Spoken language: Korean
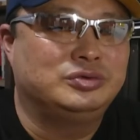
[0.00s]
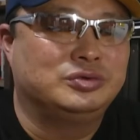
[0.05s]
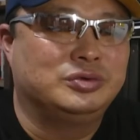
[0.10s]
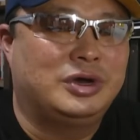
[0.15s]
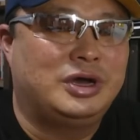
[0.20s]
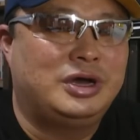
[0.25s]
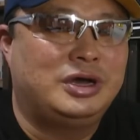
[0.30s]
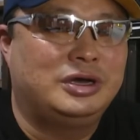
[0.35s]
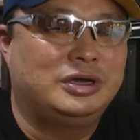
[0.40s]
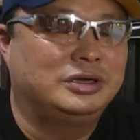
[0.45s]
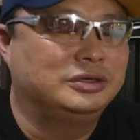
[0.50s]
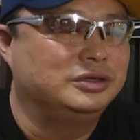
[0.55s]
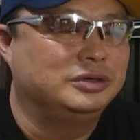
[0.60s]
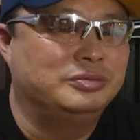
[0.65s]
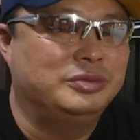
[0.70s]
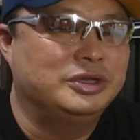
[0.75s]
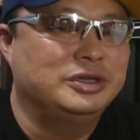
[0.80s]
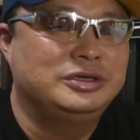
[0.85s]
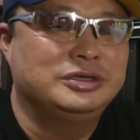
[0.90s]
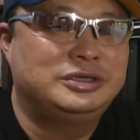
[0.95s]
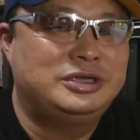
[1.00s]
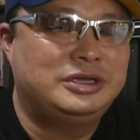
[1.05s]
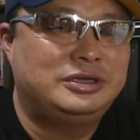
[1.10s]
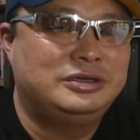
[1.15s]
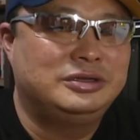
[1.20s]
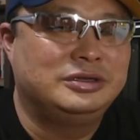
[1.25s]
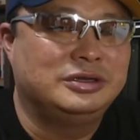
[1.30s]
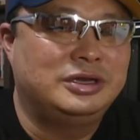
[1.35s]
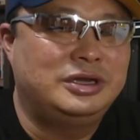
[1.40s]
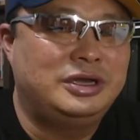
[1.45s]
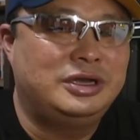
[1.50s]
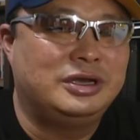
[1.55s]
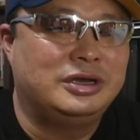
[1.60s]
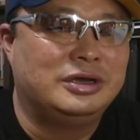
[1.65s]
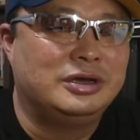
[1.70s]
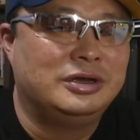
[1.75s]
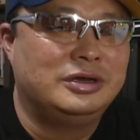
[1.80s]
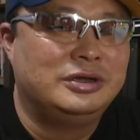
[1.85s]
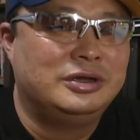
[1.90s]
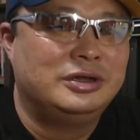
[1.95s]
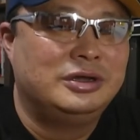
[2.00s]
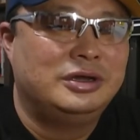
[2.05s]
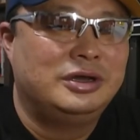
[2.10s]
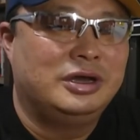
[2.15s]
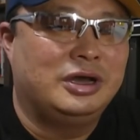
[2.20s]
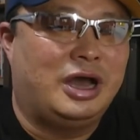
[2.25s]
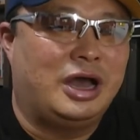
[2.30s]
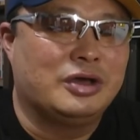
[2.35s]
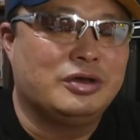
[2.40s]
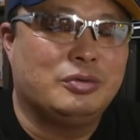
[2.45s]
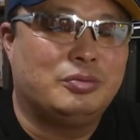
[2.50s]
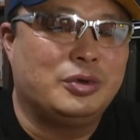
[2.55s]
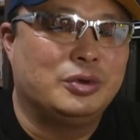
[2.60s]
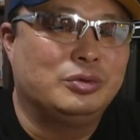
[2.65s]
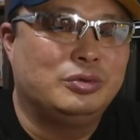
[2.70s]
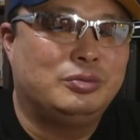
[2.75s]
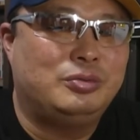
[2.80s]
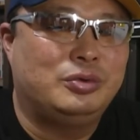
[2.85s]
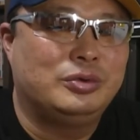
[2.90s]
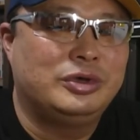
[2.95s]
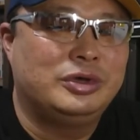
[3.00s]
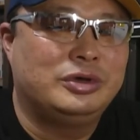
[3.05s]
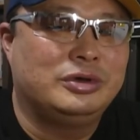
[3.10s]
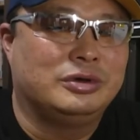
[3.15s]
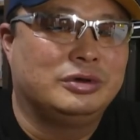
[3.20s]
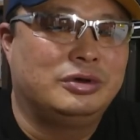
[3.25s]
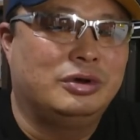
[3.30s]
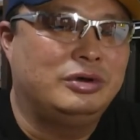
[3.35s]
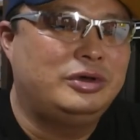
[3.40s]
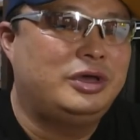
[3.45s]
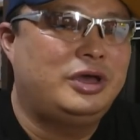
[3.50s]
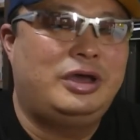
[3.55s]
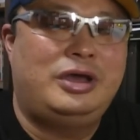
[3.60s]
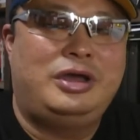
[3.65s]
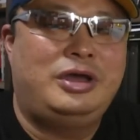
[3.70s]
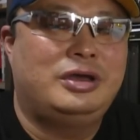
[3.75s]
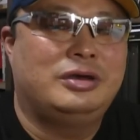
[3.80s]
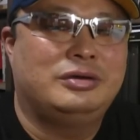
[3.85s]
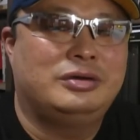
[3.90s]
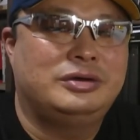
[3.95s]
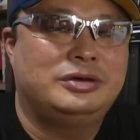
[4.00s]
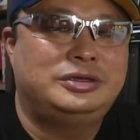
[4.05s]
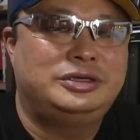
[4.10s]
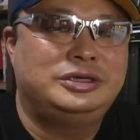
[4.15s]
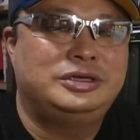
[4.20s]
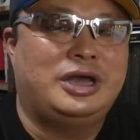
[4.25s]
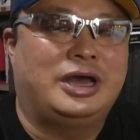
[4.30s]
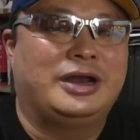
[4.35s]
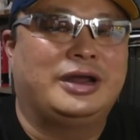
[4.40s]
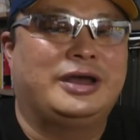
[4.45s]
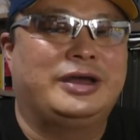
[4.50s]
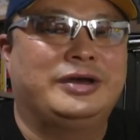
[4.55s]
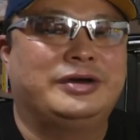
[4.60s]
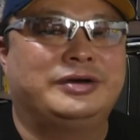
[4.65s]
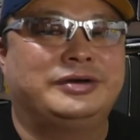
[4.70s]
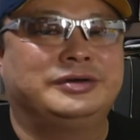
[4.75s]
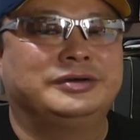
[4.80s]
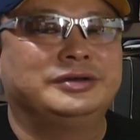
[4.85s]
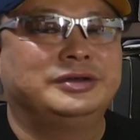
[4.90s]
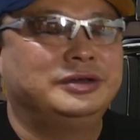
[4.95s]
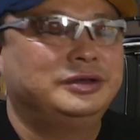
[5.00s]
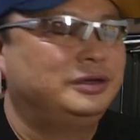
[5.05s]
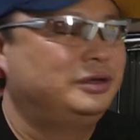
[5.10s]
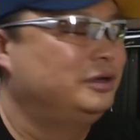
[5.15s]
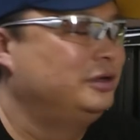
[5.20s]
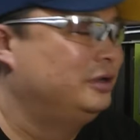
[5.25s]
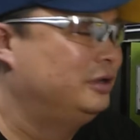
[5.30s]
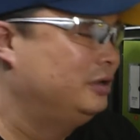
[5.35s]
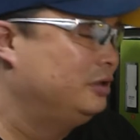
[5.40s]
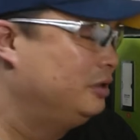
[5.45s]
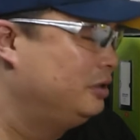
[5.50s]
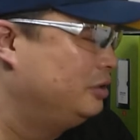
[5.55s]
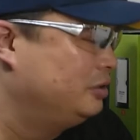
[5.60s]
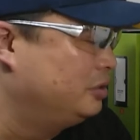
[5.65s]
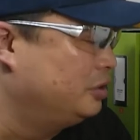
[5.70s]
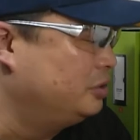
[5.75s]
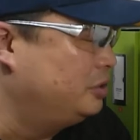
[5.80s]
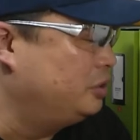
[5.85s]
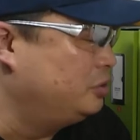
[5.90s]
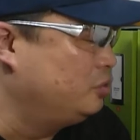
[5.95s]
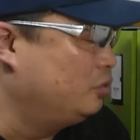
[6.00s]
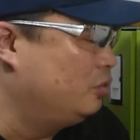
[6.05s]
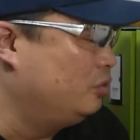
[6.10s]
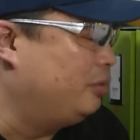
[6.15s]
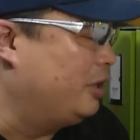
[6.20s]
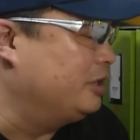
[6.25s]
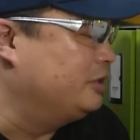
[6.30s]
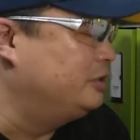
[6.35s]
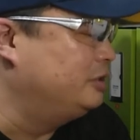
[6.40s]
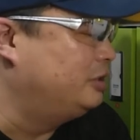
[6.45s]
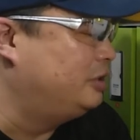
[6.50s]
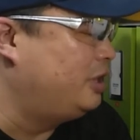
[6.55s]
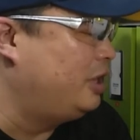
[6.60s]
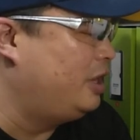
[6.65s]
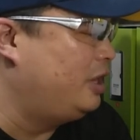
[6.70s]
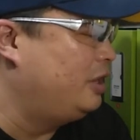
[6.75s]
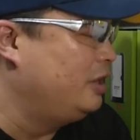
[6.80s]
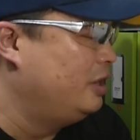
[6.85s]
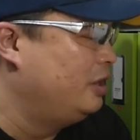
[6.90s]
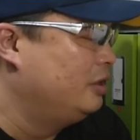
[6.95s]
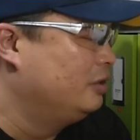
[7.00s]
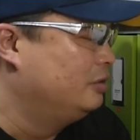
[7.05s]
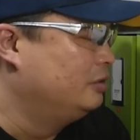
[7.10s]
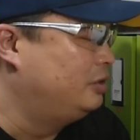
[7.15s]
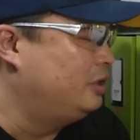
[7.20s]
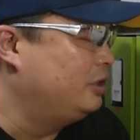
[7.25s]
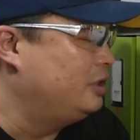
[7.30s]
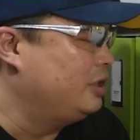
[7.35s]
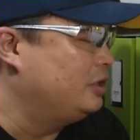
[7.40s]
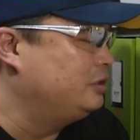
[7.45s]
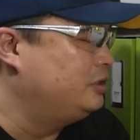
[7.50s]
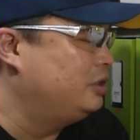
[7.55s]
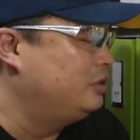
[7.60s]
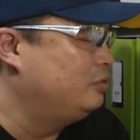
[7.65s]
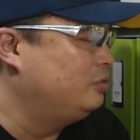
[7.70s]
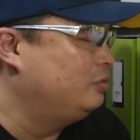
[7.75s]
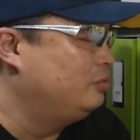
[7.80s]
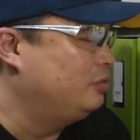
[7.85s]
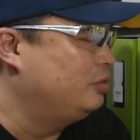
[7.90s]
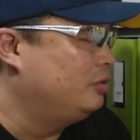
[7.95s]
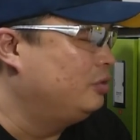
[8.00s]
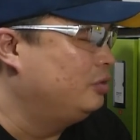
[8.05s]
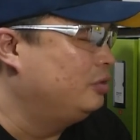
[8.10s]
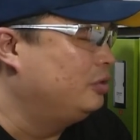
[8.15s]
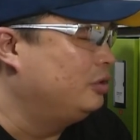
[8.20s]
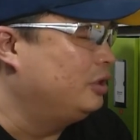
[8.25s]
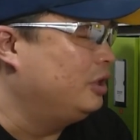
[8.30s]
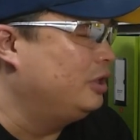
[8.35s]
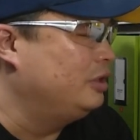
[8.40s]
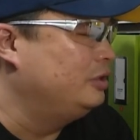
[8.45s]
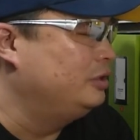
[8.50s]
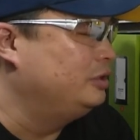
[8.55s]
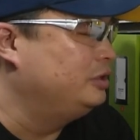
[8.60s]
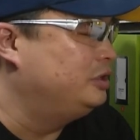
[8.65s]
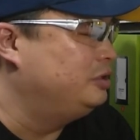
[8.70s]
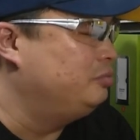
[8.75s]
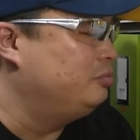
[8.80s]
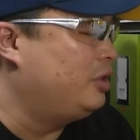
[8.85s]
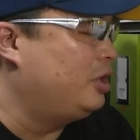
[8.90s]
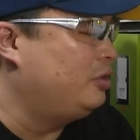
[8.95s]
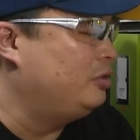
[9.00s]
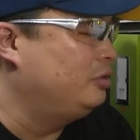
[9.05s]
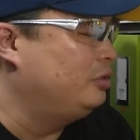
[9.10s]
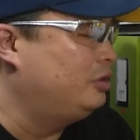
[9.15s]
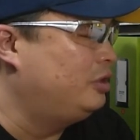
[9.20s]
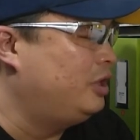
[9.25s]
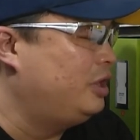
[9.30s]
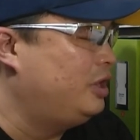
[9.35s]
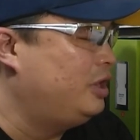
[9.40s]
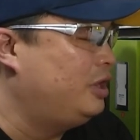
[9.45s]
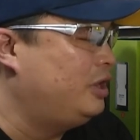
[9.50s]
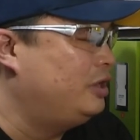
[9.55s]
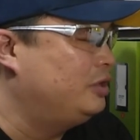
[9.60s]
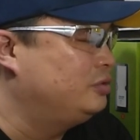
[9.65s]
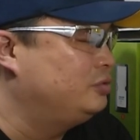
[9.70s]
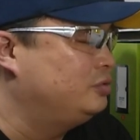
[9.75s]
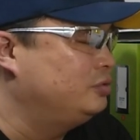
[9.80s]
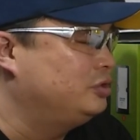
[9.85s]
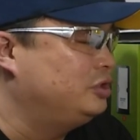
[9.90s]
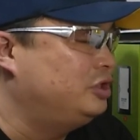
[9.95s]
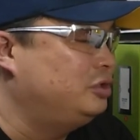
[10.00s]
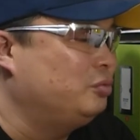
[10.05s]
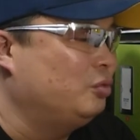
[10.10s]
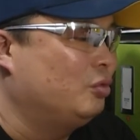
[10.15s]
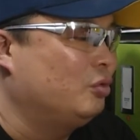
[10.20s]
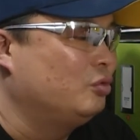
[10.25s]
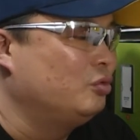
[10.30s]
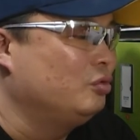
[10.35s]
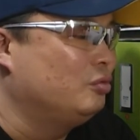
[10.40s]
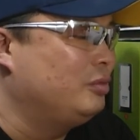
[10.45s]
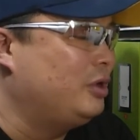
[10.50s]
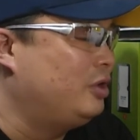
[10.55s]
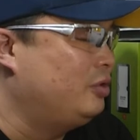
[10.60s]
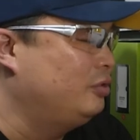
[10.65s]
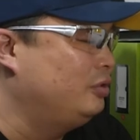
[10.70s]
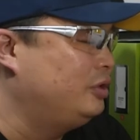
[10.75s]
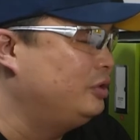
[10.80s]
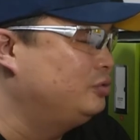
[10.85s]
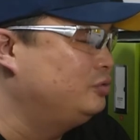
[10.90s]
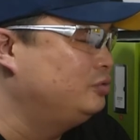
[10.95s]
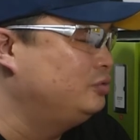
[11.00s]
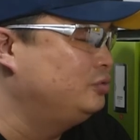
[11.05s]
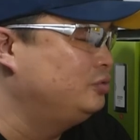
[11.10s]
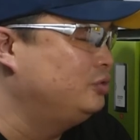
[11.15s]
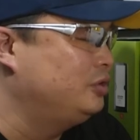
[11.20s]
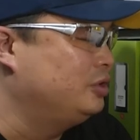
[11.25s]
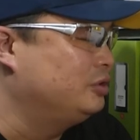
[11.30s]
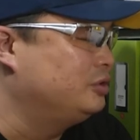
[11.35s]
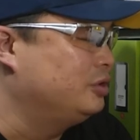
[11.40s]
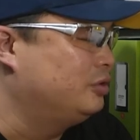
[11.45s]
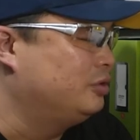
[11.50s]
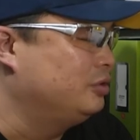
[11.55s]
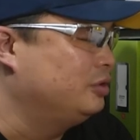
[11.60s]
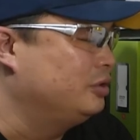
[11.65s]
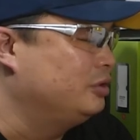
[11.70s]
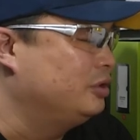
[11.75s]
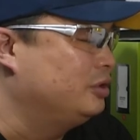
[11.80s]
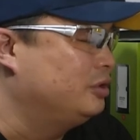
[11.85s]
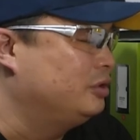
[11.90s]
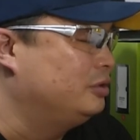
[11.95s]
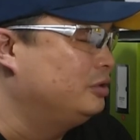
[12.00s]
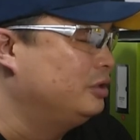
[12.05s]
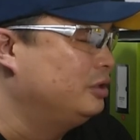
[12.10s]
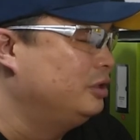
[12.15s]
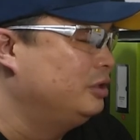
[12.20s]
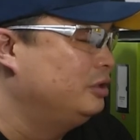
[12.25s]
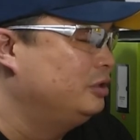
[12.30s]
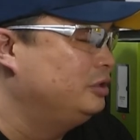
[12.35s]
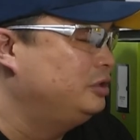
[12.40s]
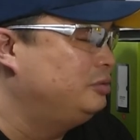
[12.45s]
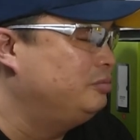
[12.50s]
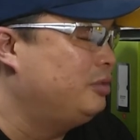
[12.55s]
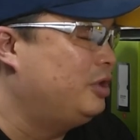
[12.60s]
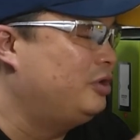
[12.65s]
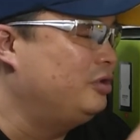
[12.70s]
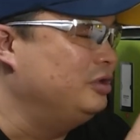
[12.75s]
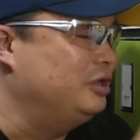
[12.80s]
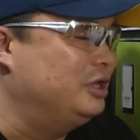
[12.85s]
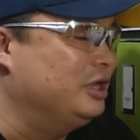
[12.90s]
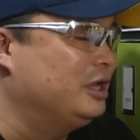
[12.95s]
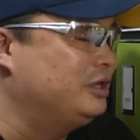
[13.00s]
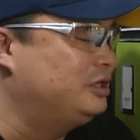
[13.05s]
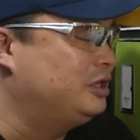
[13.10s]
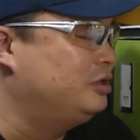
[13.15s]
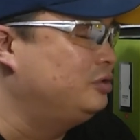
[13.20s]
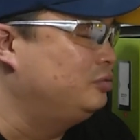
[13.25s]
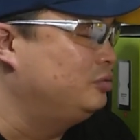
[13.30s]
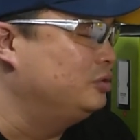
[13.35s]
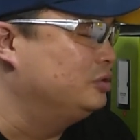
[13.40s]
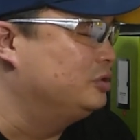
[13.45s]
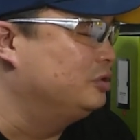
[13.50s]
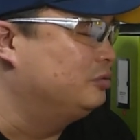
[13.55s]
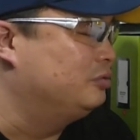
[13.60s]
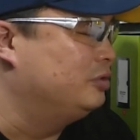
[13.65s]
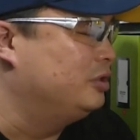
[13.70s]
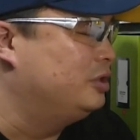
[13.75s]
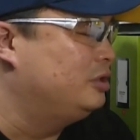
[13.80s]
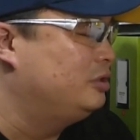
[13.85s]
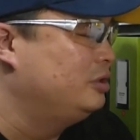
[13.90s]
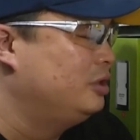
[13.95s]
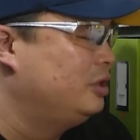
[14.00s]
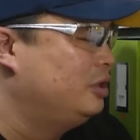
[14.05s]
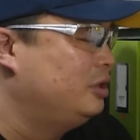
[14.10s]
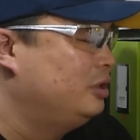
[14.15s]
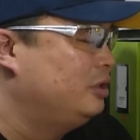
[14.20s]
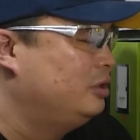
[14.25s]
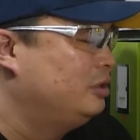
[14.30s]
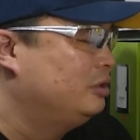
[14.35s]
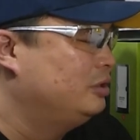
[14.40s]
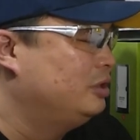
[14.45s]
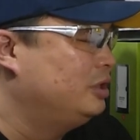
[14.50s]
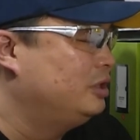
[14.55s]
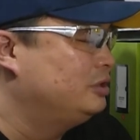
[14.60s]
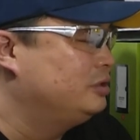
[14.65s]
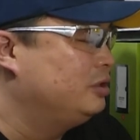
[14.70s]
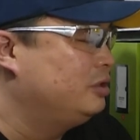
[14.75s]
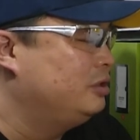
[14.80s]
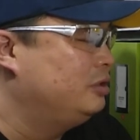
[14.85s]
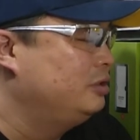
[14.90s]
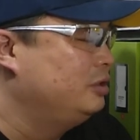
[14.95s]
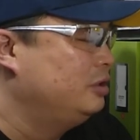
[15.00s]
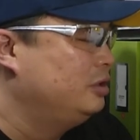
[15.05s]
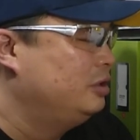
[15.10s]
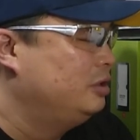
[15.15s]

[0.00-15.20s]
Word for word: 주화, 저 민트세트들이 가격 변동폭이 그렇게 크진 않아요. 전체적으로 봤을 때 그때 당시에도 뭐 한 십만 원대, 십오, 십육만 원대 수준이었었거든요. 십만 원 이하짜리도 있었고요. 그래서